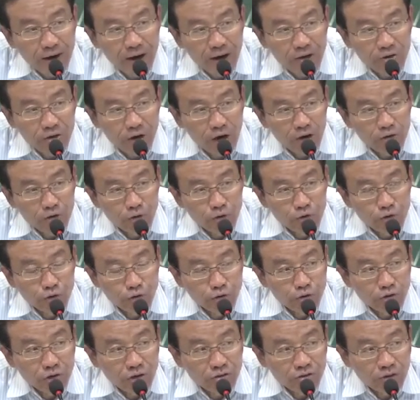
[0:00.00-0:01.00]
浪潮中
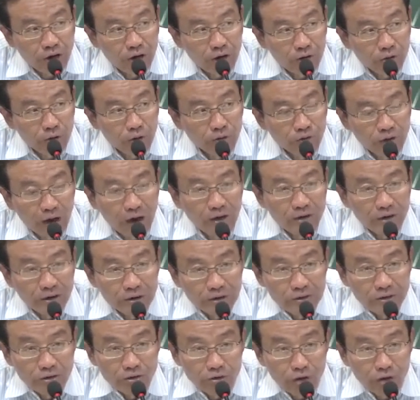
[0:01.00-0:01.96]
取得成功的